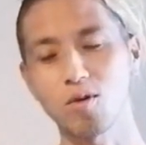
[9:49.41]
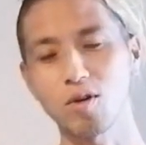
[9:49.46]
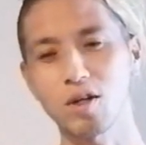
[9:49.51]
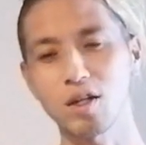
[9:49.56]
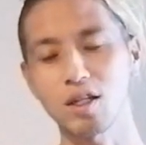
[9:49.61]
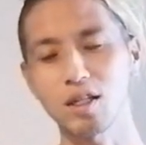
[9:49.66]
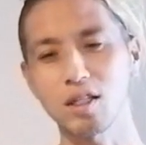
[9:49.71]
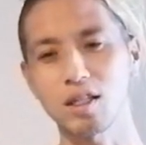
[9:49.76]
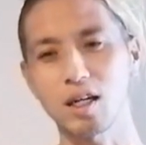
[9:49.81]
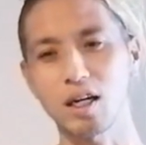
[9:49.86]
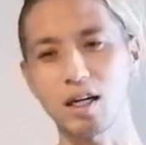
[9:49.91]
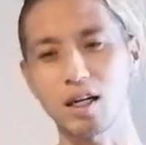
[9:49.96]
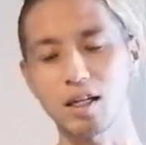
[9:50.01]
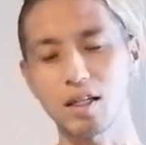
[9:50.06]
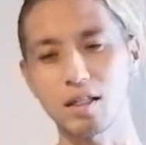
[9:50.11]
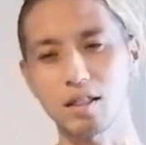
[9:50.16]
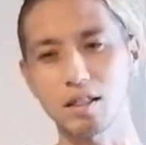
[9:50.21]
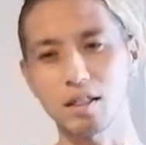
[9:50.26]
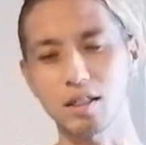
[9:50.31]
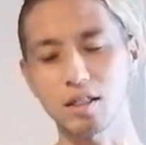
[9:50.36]
俺は
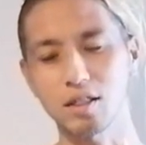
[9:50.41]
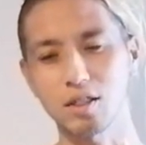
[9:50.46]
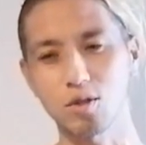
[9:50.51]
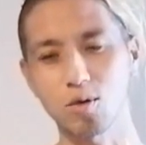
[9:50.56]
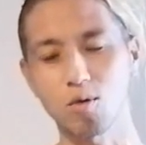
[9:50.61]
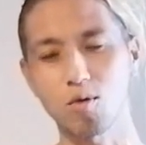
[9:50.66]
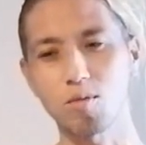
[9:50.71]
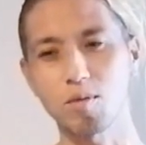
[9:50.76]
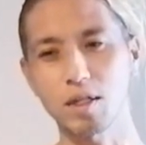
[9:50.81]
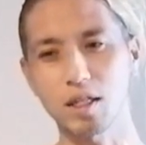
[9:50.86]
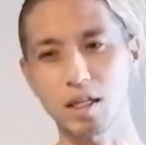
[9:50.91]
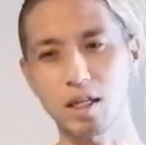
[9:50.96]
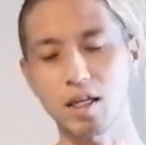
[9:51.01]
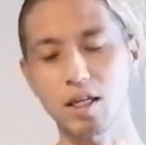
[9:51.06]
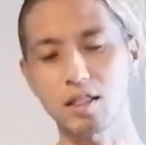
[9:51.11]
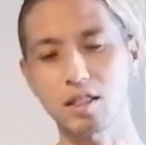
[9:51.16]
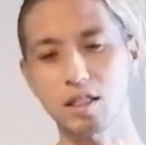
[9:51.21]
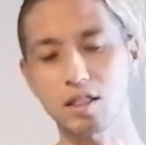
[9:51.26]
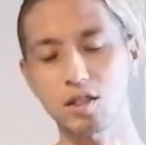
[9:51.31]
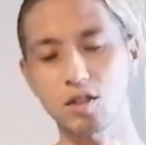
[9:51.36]
そこまで
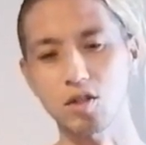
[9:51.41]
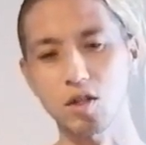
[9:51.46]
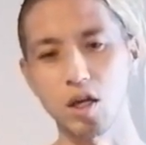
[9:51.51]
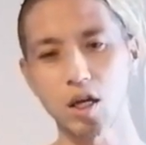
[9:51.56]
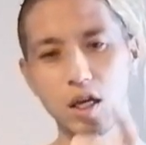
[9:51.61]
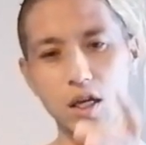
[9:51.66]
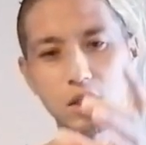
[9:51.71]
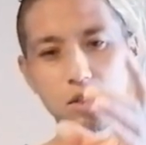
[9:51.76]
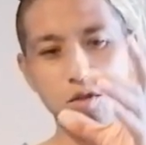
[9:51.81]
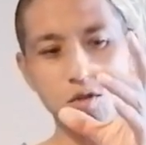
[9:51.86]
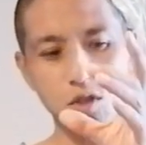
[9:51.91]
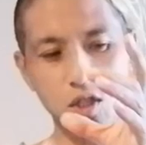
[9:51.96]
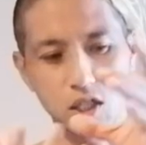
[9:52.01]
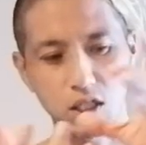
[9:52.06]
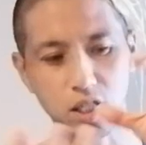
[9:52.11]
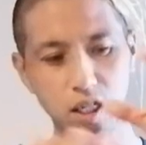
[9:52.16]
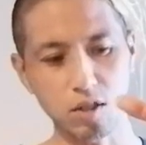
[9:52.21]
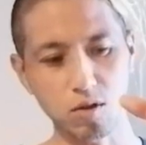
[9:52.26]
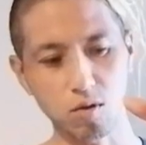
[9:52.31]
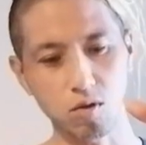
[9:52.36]
計算ずに、その
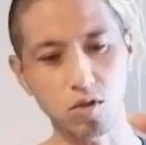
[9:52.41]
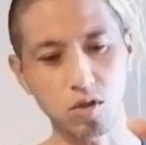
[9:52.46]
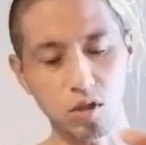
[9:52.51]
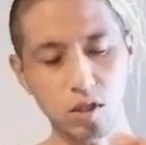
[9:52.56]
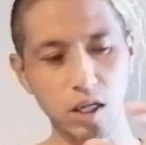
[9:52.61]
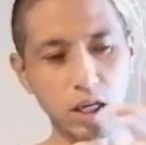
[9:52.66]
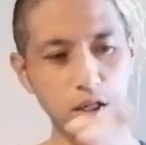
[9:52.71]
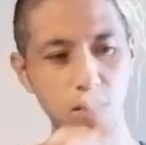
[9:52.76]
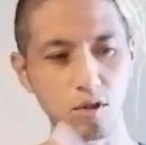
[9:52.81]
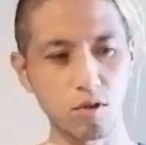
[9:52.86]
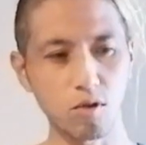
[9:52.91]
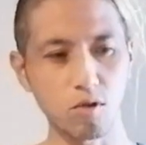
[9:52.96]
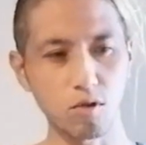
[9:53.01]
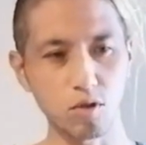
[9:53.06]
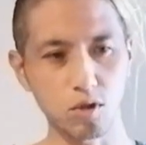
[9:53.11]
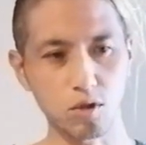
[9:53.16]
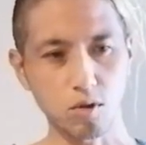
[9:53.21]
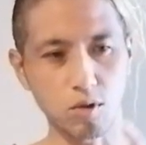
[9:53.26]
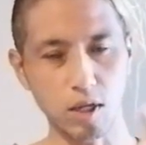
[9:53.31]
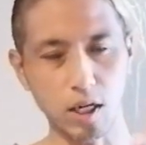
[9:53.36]
下の結
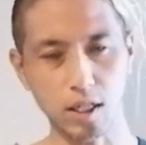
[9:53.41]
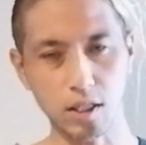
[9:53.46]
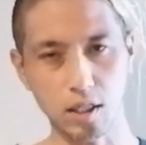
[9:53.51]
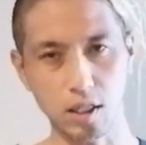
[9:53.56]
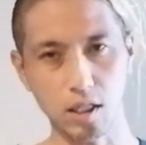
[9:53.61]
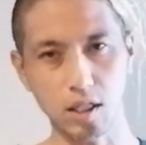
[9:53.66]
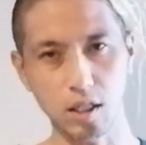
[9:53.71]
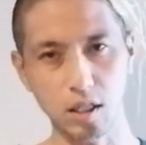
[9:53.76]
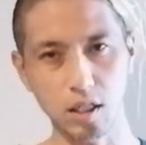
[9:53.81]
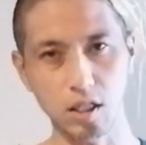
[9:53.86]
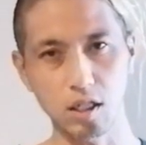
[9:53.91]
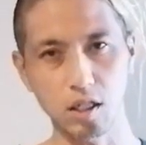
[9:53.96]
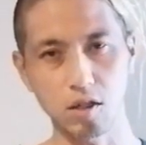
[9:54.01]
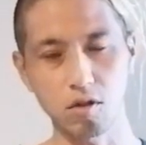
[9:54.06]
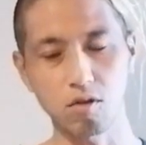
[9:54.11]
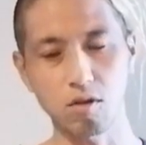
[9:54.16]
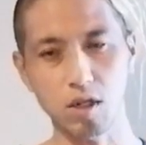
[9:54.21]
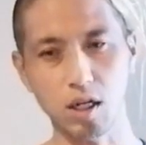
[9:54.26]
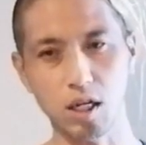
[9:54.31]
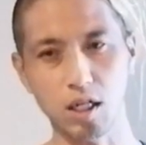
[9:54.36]
局その畑に入
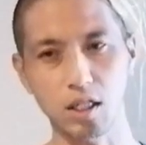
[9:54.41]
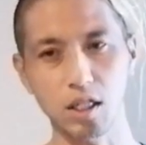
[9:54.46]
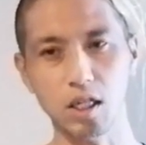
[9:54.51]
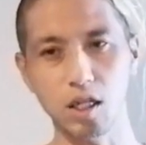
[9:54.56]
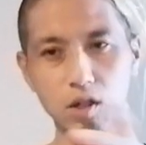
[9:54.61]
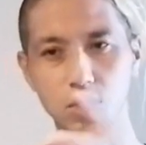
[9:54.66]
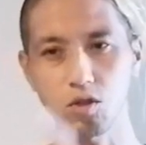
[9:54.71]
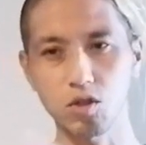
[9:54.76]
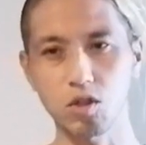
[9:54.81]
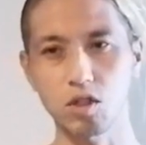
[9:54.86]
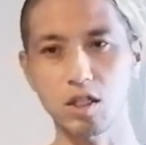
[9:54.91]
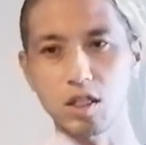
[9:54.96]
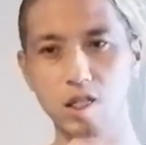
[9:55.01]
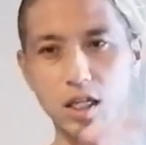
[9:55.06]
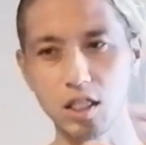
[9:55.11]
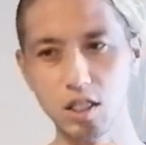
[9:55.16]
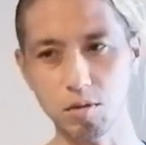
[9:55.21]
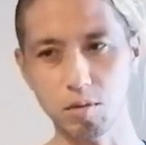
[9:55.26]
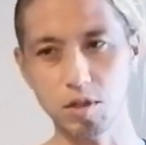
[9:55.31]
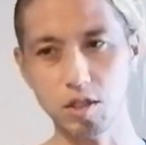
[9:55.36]
れるから畑の土に
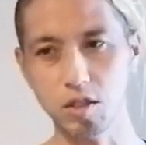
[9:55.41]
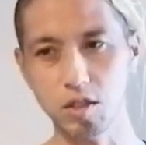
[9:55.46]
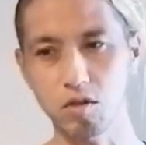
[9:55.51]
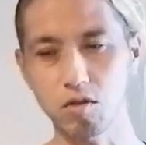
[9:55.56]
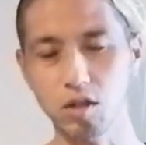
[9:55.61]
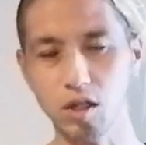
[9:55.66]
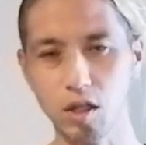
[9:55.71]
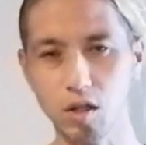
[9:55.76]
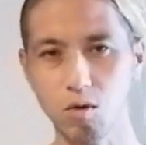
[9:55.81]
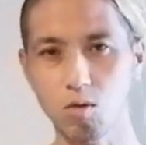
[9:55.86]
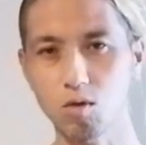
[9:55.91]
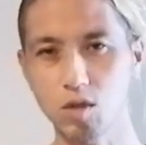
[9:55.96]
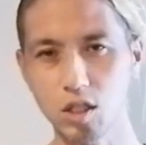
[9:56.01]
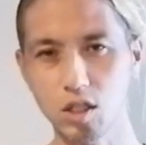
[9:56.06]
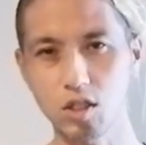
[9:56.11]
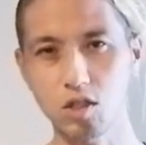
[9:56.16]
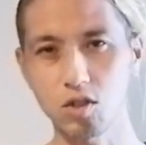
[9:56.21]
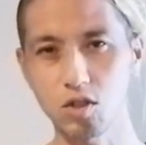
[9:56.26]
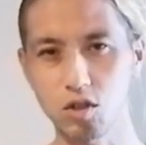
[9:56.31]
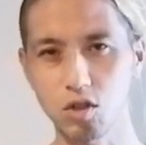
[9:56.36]
なじませる時に
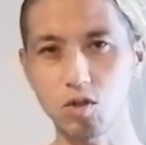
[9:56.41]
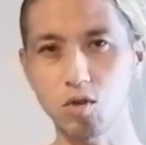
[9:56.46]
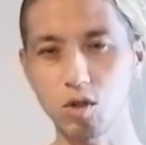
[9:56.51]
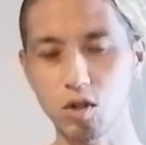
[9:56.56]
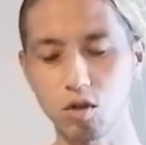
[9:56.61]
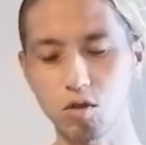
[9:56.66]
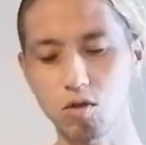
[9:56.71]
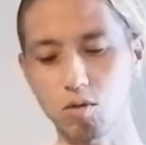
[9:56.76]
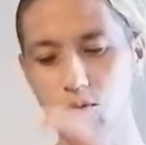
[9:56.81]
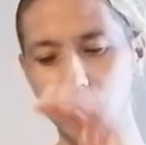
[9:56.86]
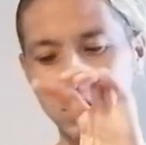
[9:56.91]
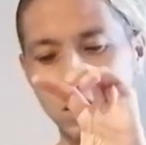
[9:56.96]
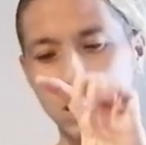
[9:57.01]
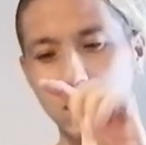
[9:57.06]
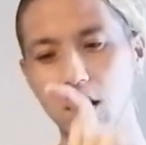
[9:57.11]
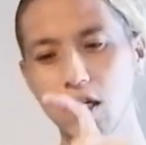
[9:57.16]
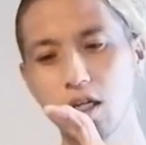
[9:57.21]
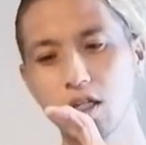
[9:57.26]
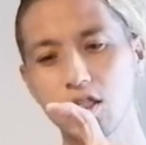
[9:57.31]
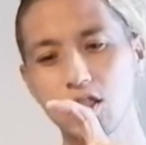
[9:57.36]
同じ土を入れようと思っ
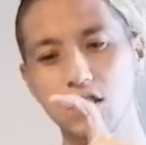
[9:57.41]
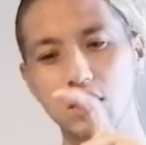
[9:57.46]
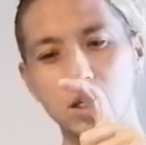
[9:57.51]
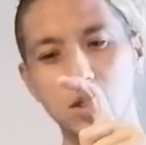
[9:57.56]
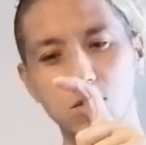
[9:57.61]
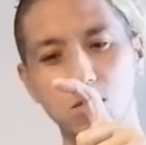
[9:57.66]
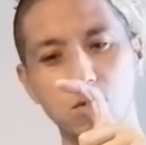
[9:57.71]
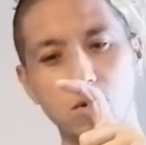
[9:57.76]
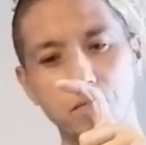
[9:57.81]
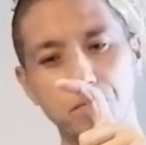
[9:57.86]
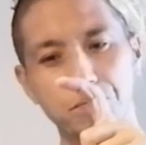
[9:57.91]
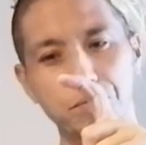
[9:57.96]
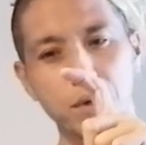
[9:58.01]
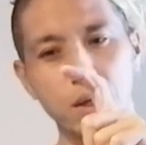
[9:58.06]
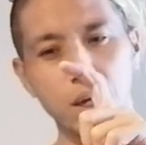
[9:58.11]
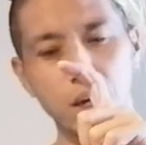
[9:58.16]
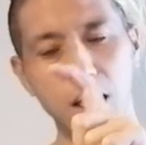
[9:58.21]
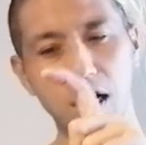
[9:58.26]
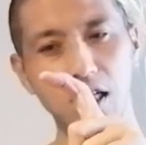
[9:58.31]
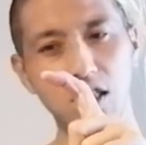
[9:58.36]
て下の
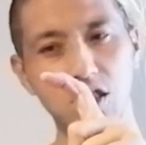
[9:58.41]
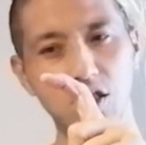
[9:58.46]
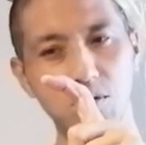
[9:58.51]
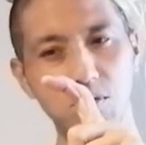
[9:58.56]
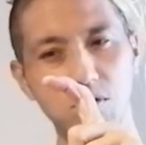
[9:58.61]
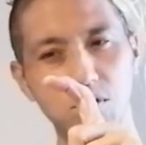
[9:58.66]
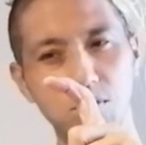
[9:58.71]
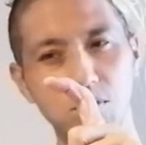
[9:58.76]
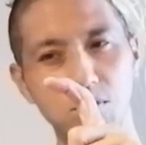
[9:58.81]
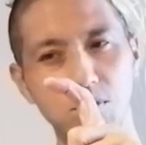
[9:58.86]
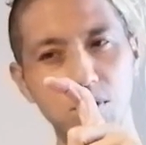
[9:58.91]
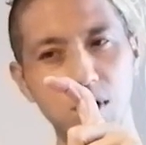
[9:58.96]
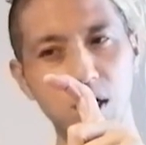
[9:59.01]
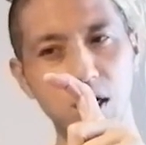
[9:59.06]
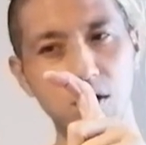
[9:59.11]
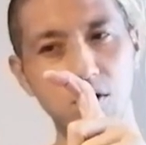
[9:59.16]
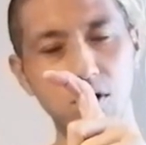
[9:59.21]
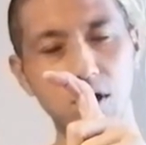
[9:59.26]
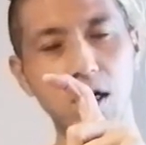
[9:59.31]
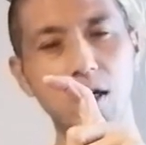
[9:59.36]
8分
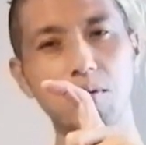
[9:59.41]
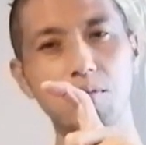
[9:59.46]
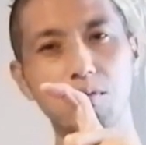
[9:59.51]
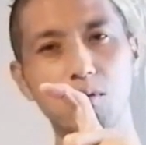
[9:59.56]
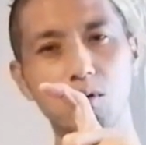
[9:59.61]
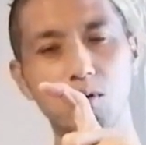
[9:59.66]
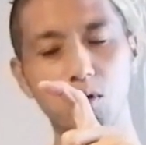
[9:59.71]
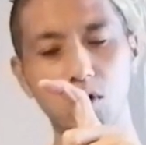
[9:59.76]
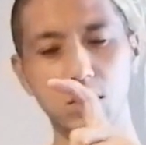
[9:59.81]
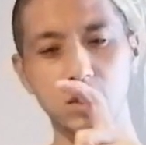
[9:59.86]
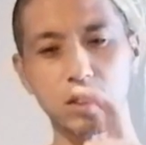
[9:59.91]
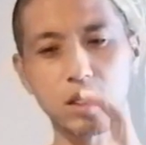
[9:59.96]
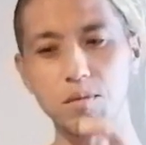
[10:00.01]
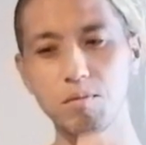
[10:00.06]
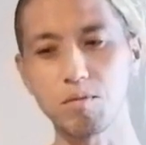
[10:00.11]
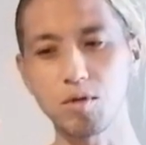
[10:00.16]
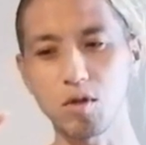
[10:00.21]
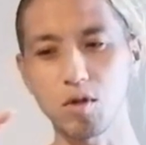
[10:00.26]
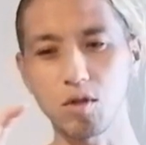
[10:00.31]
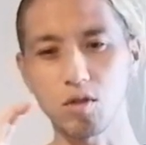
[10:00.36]
目ぐらいを
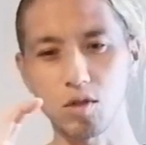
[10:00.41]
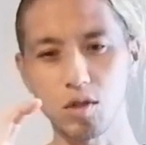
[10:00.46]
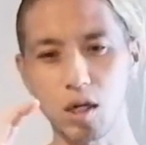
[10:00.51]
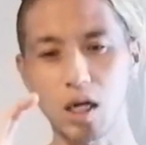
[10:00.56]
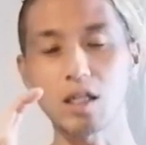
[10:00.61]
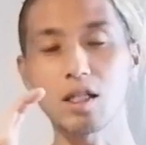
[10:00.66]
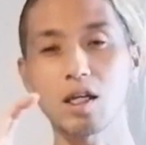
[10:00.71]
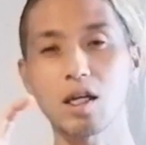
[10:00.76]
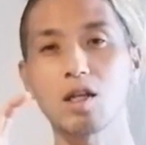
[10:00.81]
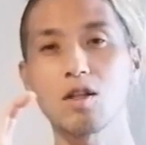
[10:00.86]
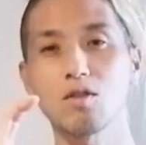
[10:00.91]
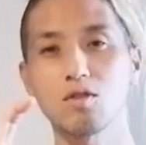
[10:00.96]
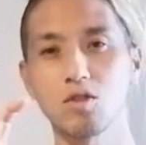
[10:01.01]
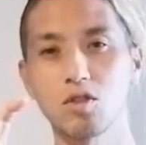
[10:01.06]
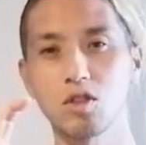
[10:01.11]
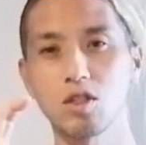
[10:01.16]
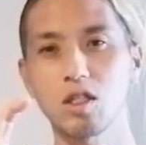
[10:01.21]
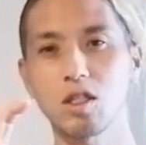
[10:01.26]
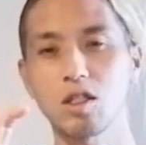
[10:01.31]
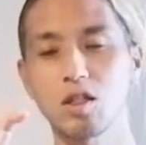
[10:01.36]
全部畑の
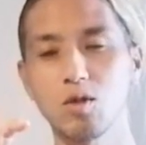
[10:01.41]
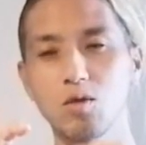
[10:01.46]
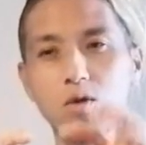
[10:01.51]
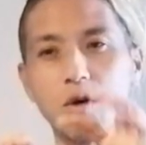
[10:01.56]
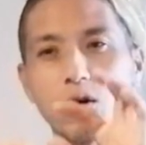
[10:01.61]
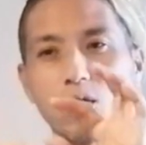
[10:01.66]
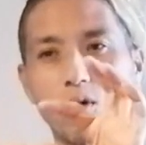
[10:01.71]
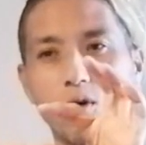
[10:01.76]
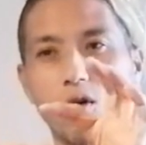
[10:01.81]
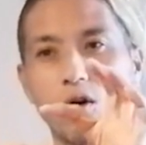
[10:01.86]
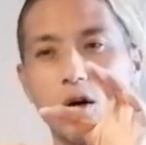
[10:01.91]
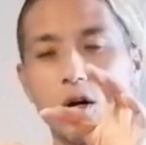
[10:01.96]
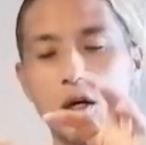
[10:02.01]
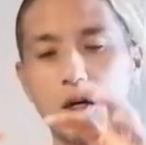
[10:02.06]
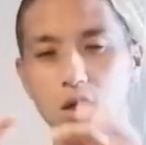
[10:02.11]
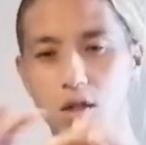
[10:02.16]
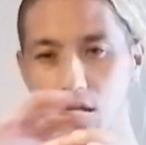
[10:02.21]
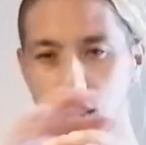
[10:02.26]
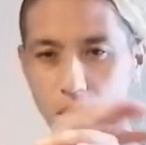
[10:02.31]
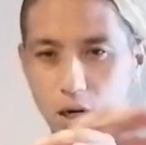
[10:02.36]
土で上を
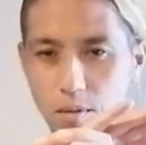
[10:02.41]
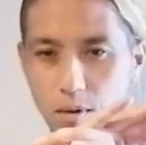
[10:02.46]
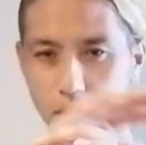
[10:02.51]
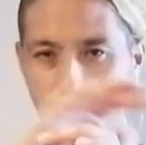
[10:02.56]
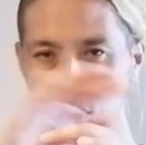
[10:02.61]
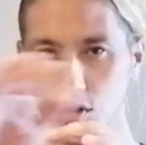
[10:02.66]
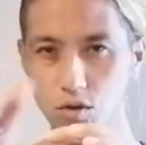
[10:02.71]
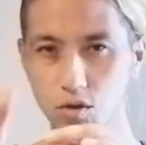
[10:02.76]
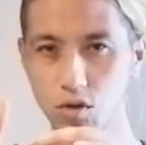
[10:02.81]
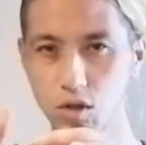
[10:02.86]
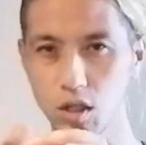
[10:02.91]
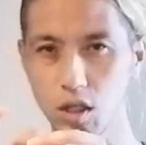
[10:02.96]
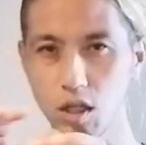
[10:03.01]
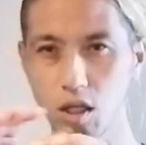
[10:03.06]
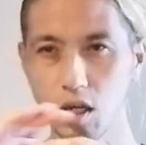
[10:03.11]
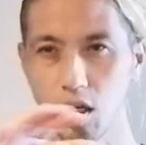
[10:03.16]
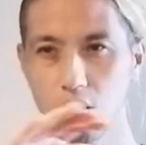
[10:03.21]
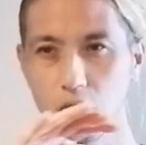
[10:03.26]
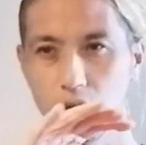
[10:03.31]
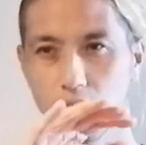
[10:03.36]
カするの
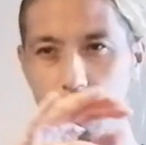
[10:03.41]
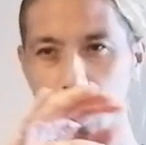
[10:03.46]
に、